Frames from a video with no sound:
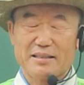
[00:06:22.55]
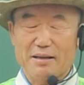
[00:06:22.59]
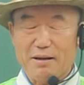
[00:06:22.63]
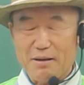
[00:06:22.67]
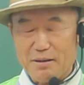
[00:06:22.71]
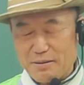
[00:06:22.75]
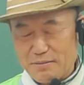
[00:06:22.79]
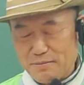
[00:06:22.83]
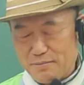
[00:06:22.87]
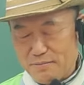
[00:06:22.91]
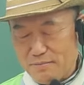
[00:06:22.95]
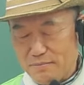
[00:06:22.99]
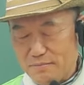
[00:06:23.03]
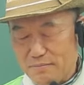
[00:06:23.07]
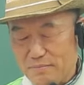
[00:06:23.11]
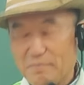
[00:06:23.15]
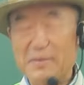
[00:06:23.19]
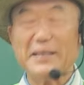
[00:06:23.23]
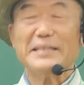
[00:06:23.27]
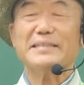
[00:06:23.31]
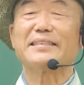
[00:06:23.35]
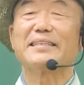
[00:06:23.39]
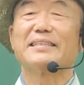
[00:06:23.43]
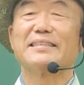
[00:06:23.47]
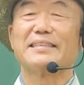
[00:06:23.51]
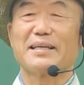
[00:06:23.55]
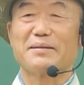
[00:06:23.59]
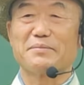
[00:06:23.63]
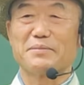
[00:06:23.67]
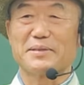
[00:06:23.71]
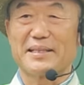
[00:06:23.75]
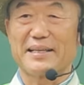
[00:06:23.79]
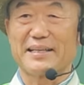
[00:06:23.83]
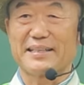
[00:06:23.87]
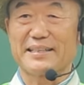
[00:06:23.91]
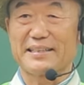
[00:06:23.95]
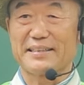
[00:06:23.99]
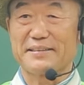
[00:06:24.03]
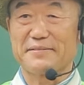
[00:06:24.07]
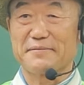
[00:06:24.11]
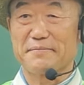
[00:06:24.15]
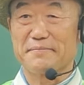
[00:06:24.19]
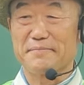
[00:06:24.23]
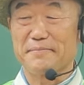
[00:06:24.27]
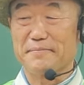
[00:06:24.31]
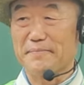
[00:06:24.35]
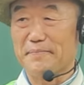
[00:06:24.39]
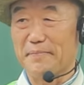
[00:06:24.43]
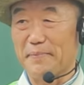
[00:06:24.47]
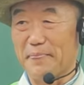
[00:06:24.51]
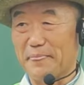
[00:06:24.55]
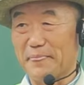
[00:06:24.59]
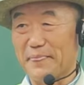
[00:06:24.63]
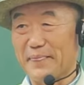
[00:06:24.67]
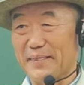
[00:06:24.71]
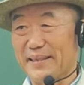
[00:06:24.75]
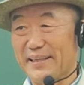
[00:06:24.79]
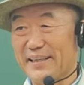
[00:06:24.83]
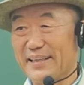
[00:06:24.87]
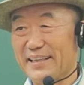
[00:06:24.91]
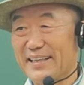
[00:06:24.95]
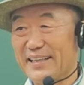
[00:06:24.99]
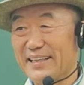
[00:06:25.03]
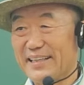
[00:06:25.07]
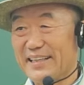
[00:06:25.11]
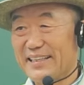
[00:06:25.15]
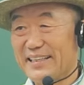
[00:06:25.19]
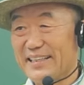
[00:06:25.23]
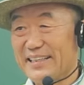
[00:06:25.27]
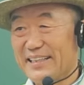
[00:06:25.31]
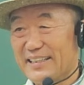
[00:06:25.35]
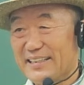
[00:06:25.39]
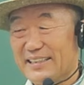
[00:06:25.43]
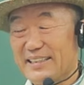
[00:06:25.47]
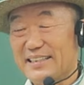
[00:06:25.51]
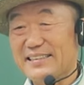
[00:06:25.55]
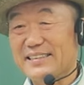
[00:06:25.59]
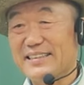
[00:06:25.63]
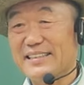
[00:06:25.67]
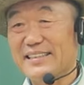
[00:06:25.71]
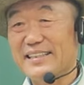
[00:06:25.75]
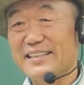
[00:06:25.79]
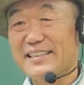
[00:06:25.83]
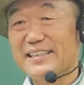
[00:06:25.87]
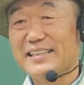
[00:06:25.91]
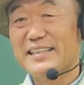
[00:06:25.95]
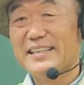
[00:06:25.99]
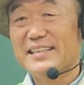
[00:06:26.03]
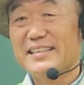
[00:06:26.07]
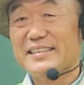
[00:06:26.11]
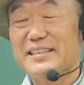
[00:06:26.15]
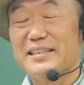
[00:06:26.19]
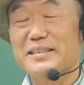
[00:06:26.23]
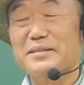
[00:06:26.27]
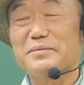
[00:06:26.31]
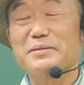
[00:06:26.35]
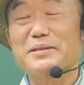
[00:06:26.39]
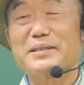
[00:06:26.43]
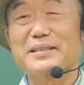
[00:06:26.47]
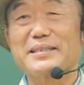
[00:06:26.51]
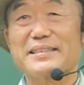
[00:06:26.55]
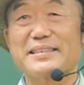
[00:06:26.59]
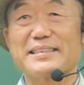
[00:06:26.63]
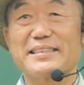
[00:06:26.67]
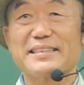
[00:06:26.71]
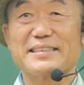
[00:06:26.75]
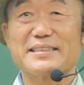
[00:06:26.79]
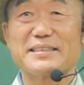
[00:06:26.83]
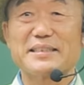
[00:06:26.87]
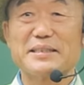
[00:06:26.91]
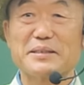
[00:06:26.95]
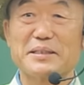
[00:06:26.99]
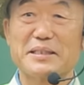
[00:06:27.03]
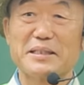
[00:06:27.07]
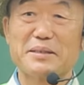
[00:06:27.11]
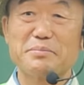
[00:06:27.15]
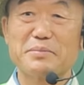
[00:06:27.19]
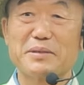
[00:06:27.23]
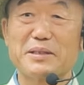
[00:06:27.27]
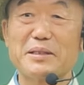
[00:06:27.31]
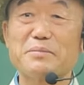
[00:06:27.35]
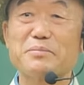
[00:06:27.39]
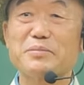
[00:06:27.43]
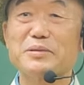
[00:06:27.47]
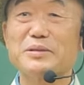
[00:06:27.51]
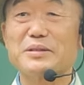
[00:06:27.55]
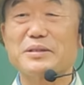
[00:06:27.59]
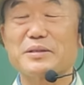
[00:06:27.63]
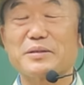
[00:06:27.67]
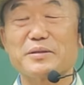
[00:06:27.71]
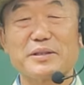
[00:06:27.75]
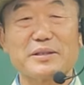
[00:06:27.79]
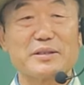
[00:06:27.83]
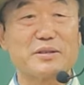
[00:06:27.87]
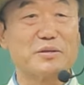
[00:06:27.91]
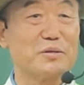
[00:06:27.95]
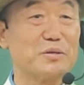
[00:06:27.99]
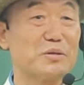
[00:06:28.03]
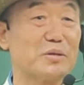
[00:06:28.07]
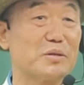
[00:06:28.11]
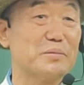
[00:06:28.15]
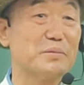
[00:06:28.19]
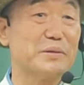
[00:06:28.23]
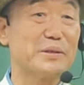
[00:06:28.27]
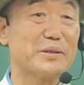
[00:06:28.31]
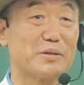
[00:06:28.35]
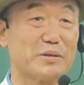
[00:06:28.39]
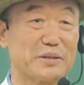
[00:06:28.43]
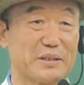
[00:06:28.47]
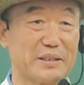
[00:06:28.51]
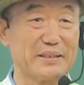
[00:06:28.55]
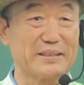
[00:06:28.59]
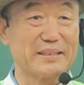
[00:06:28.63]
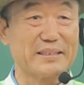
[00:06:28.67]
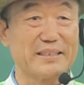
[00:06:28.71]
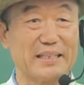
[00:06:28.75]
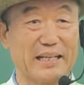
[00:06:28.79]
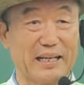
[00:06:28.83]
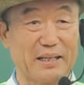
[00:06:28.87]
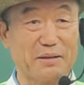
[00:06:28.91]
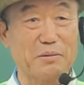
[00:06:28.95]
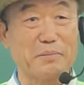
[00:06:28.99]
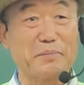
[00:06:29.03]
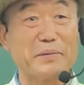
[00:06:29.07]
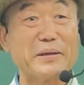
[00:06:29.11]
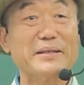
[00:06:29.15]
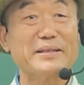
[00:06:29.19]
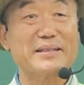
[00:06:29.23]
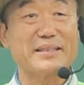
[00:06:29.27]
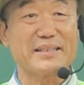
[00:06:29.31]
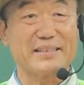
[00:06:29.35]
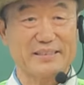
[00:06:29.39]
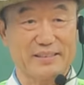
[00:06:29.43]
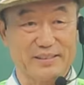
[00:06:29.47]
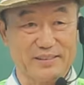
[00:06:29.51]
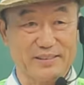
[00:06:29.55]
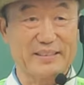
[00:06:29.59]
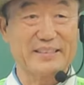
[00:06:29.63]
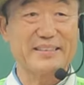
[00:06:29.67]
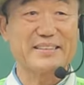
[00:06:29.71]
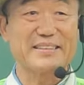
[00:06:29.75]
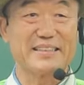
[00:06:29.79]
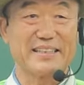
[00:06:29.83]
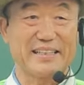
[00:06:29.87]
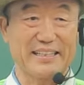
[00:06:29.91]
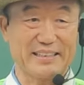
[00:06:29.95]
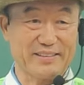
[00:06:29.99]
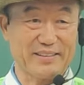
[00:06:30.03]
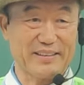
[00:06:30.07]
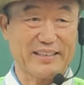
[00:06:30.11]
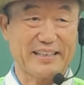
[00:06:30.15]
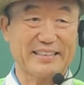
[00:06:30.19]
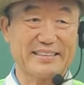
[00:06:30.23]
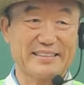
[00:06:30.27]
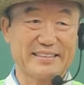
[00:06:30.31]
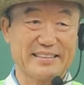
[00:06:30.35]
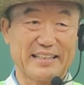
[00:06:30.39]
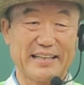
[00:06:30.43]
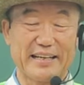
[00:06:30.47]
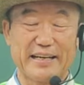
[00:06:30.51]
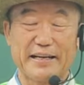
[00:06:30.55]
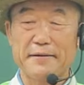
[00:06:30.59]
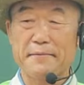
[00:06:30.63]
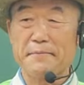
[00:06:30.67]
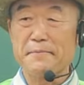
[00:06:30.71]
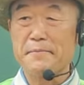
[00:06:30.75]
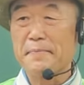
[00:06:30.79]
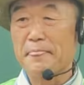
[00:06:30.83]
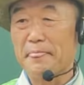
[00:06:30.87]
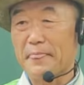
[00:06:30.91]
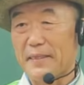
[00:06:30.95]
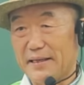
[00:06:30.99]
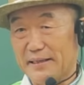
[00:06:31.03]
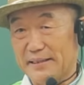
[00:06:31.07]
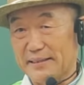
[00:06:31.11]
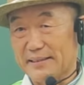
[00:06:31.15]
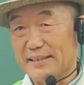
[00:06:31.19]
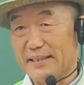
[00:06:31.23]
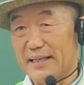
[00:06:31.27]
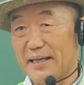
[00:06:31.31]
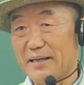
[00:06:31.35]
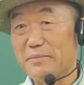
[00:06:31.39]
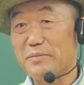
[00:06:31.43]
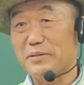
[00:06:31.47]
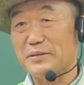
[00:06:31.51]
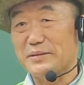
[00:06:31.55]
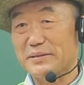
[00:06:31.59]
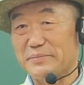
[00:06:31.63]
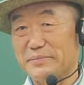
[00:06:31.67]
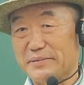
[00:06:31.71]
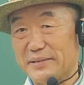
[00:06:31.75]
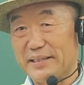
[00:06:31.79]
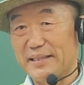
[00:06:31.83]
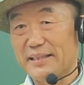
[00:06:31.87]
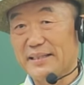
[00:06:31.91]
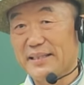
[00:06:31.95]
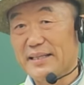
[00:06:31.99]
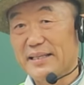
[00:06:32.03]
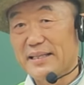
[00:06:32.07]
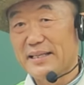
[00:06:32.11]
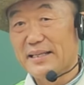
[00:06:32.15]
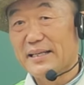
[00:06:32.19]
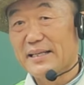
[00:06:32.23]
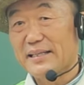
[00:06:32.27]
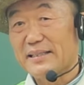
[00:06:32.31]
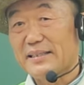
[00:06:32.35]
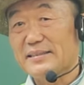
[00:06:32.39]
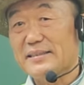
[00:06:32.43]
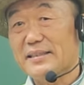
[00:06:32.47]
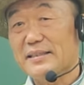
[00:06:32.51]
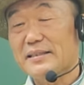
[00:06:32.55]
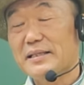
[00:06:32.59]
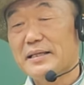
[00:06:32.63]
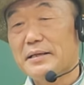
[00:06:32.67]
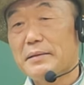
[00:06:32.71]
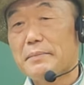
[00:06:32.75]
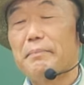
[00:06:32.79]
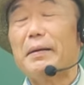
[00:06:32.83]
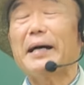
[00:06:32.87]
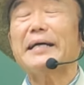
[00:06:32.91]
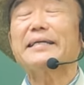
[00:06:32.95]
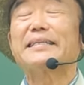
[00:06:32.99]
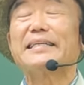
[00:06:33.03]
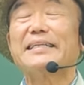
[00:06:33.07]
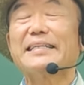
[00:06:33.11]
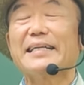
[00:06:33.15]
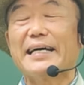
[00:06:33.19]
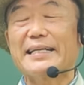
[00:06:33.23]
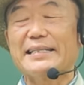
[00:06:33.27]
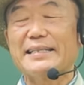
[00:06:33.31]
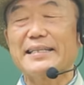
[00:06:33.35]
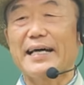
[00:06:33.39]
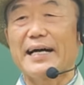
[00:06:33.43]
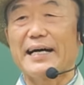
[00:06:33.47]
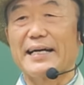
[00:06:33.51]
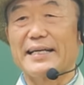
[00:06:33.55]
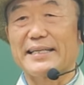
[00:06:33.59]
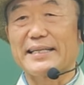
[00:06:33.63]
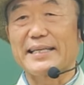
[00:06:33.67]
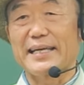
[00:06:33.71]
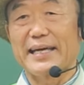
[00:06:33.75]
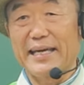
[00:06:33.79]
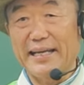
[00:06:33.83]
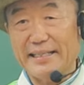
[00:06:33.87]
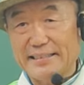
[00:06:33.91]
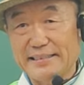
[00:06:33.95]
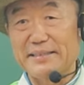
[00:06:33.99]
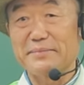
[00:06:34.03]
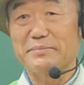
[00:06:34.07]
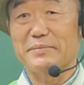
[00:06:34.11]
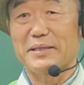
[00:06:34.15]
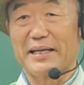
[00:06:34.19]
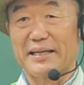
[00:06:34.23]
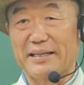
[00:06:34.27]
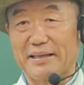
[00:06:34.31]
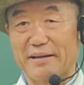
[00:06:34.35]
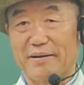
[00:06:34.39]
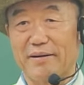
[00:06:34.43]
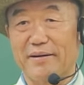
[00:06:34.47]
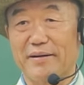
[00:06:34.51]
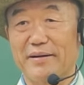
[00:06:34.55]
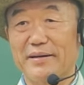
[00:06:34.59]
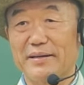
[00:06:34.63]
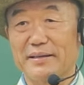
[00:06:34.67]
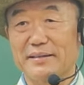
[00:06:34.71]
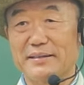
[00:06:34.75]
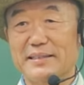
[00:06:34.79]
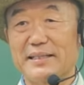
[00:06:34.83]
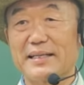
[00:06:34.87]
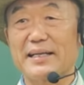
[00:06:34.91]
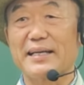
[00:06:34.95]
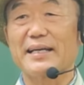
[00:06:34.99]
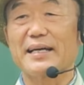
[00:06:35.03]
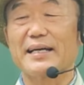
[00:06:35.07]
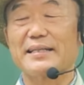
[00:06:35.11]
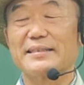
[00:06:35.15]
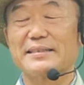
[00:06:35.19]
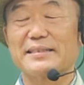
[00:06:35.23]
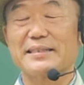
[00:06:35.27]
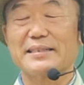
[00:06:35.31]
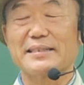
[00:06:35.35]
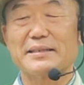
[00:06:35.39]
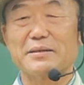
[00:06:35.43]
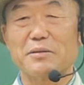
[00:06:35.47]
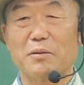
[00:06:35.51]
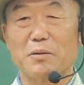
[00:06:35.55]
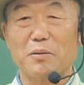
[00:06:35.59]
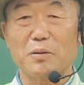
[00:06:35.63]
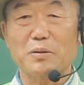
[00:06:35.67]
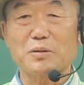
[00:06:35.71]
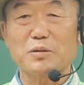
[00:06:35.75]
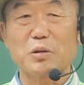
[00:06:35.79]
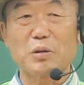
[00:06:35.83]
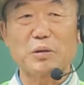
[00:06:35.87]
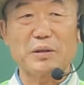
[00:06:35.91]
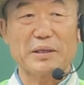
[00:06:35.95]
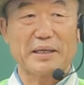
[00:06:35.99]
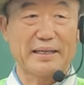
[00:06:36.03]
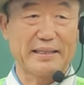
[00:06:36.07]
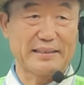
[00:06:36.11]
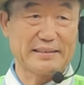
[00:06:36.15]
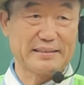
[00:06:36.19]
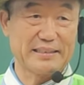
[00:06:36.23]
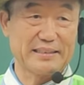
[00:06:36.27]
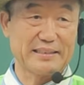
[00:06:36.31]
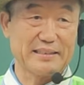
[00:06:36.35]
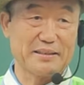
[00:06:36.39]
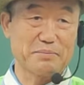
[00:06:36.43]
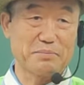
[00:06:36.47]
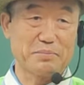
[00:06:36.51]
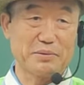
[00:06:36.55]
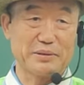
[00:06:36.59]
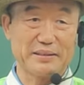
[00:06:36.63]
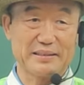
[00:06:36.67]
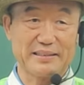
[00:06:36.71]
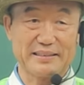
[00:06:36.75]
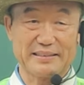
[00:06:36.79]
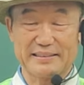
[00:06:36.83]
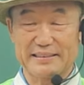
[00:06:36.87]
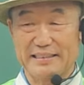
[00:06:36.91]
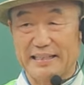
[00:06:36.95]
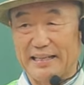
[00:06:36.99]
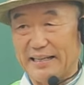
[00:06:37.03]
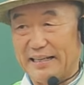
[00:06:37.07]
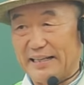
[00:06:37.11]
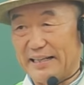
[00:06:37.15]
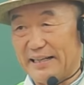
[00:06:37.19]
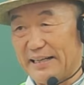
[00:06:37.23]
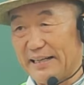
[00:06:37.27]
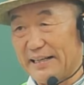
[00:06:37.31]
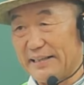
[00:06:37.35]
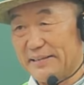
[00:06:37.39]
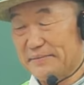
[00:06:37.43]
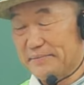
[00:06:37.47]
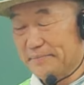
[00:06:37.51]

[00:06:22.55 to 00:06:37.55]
정말 신납니다 이거. 음. 그래서 여러분들이 그 지금 덕분석거리에서 유튜브에도 정진하고 밴드에서도 정진하도록 하는데 그렇게 해보십시오. 그래서 맡겨난다 이게 핵심이에요. 그래야지 옥토에 씨를 뿌리는 다